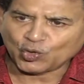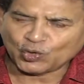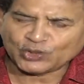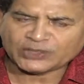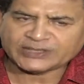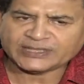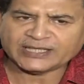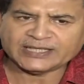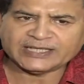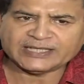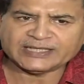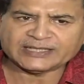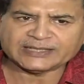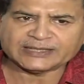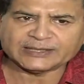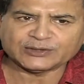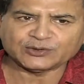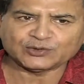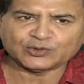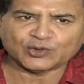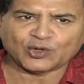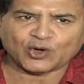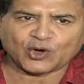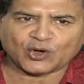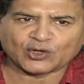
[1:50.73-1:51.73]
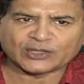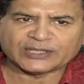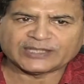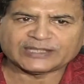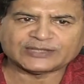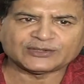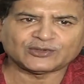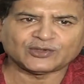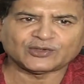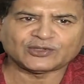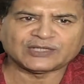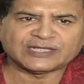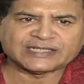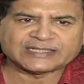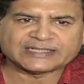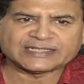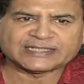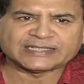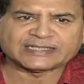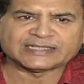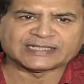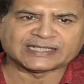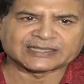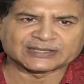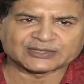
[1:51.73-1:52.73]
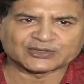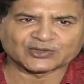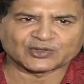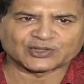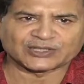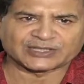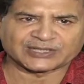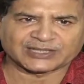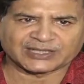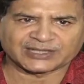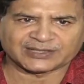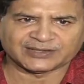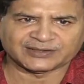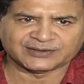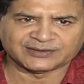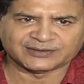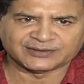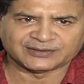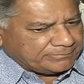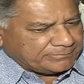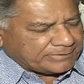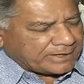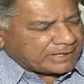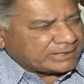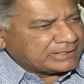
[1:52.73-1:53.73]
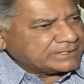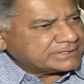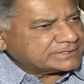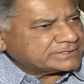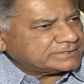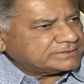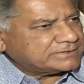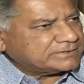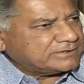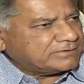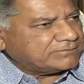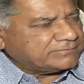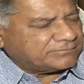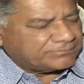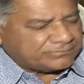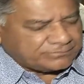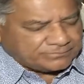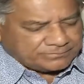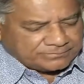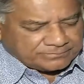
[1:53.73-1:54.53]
ওইখানেই কিন্তু অনেক ধরনের সিগন্যাল চলে যায় ভায়োলেশন অফ